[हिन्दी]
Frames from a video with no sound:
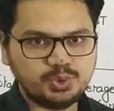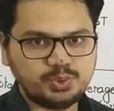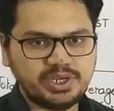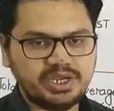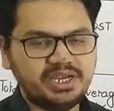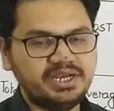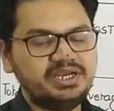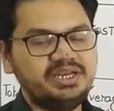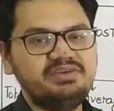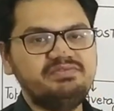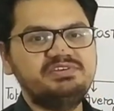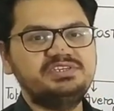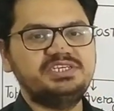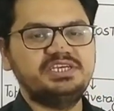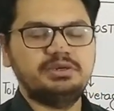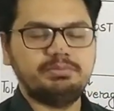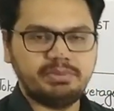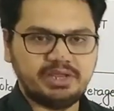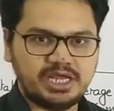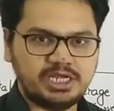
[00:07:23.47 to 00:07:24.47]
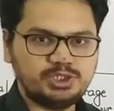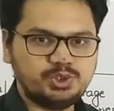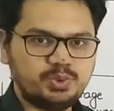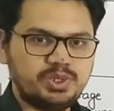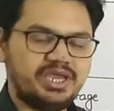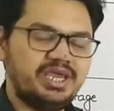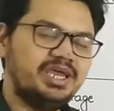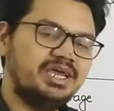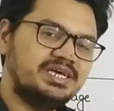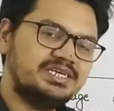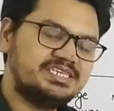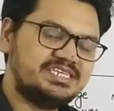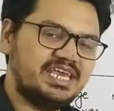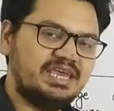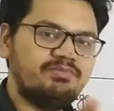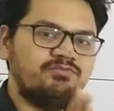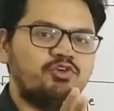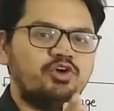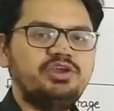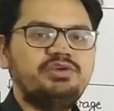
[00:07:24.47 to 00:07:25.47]
चुके हैं टीवीसी हम बना चुके हैं
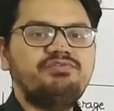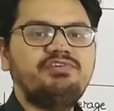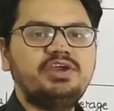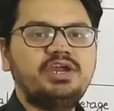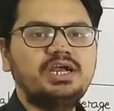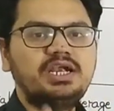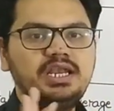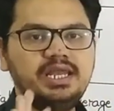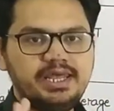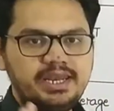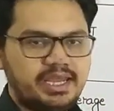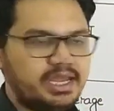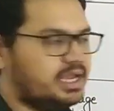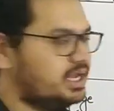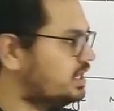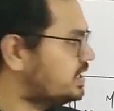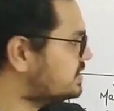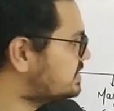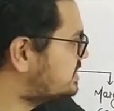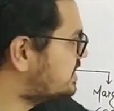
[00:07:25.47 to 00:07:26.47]
सेम वही फिगर ले रहे हैं